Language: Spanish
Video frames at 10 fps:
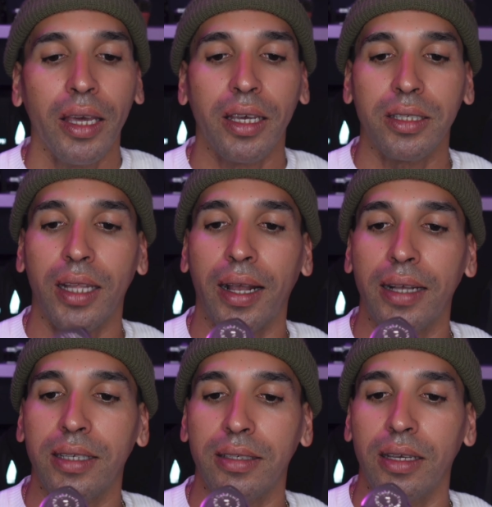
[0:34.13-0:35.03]
Esta
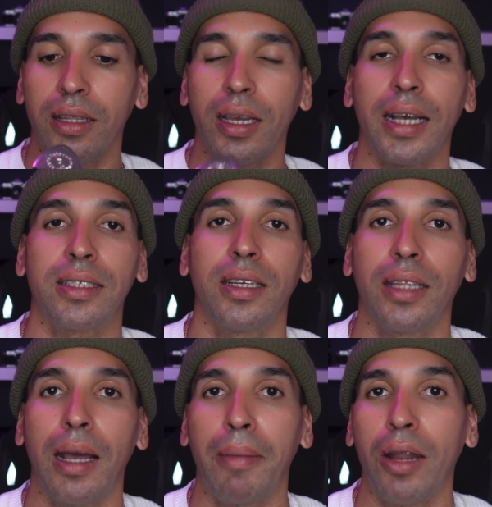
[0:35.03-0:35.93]
casa se dedica a hacer
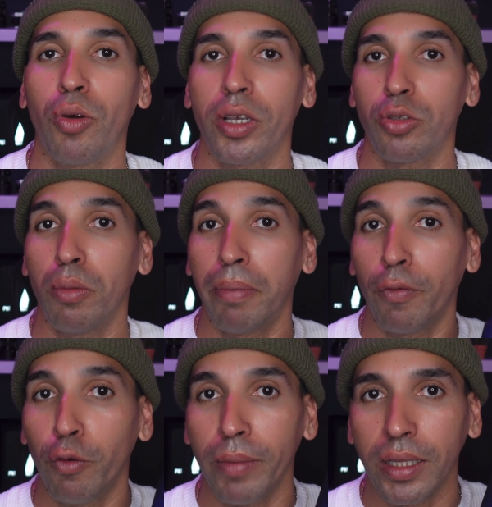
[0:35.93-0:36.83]
nada más lo que son
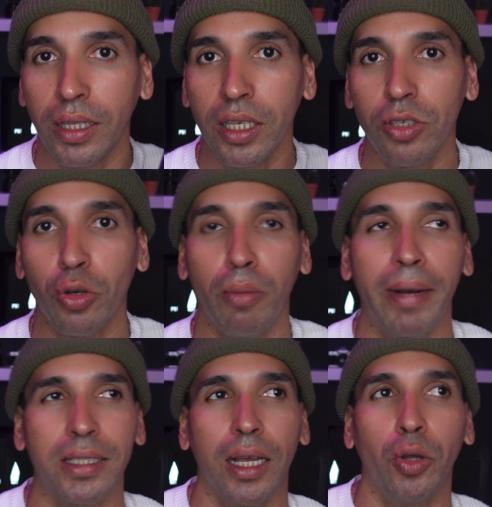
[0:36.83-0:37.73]
perfumes de nicho,
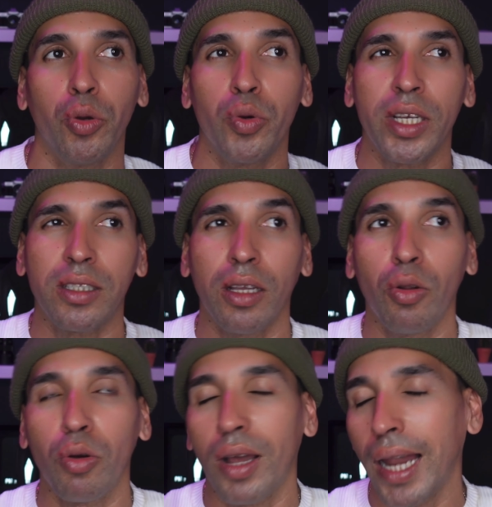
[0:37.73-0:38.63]
basados en un
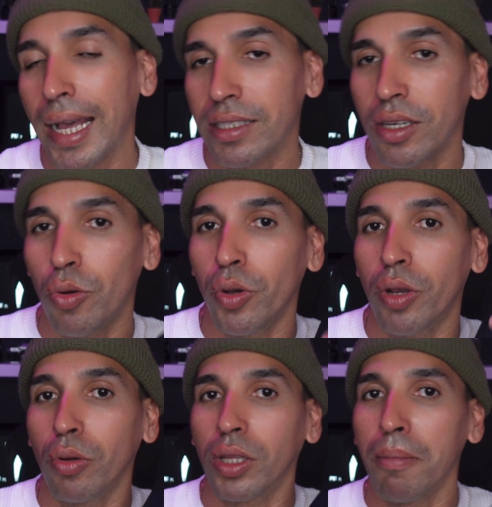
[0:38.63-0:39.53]
estilo clásico y
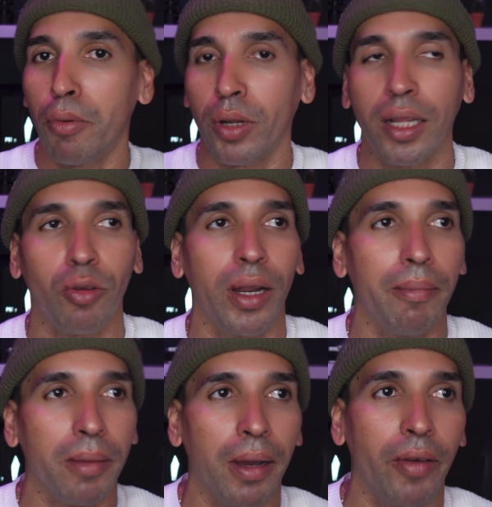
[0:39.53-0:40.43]
contemporáneo a la
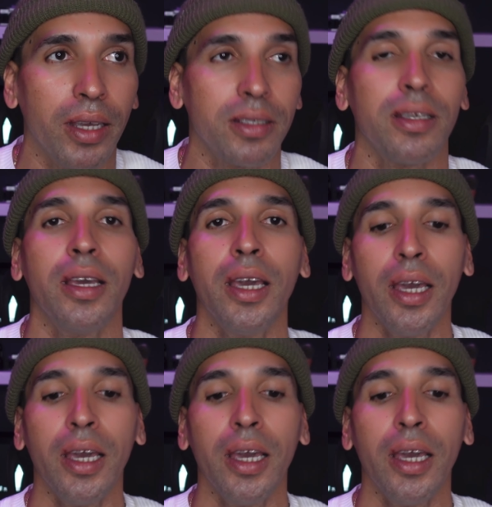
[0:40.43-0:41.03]
misma vez.